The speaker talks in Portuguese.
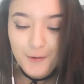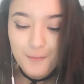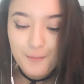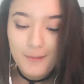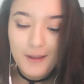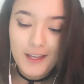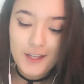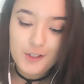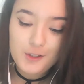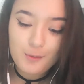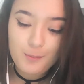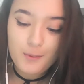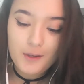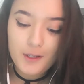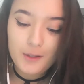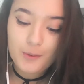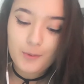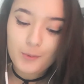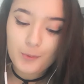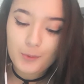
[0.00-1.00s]
um beijo
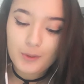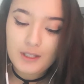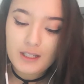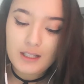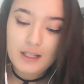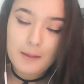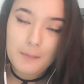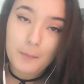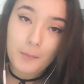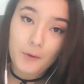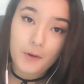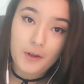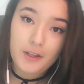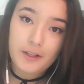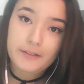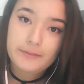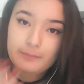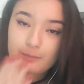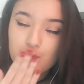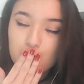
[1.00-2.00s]
pra Duda
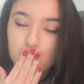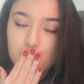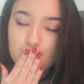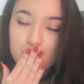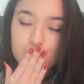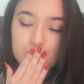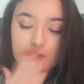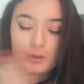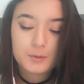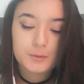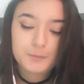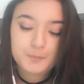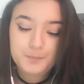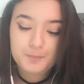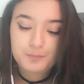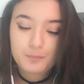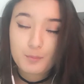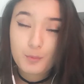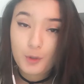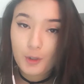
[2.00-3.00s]
Lamoia.
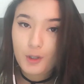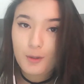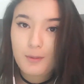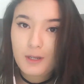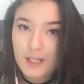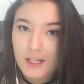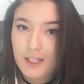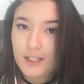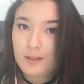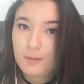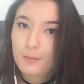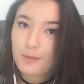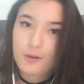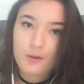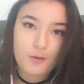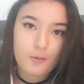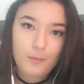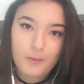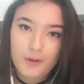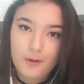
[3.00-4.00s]
Muito obrigada por
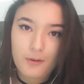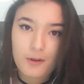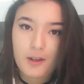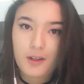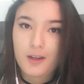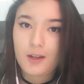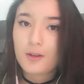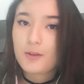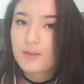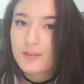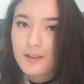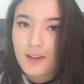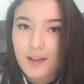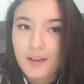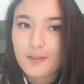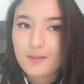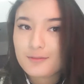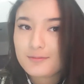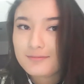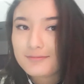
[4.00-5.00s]
acompanhar o canal,
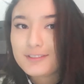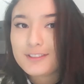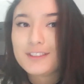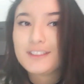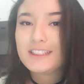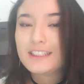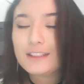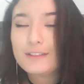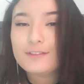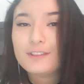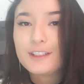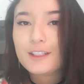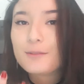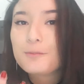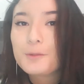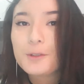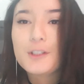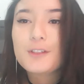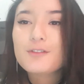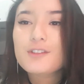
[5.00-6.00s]
sério. Significa
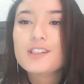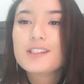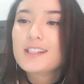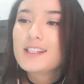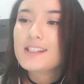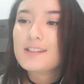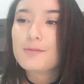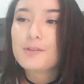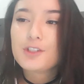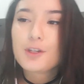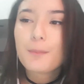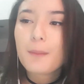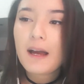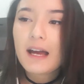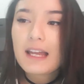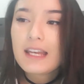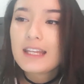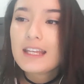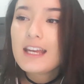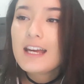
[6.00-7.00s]
muito vocês me
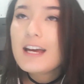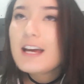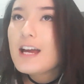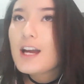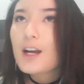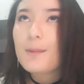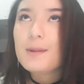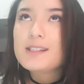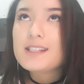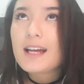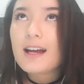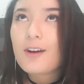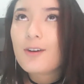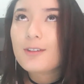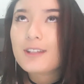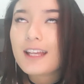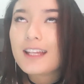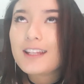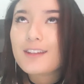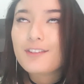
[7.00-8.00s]
chamarem, começar a
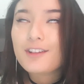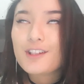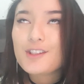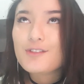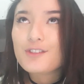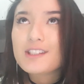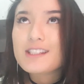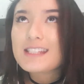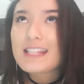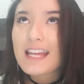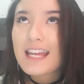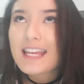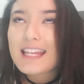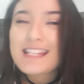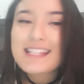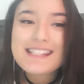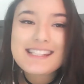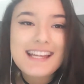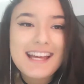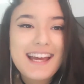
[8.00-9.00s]
contar da vida de
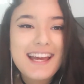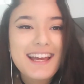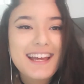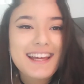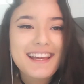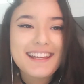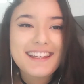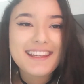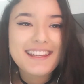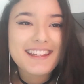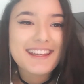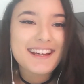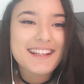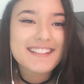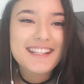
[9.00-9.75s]
vocês e a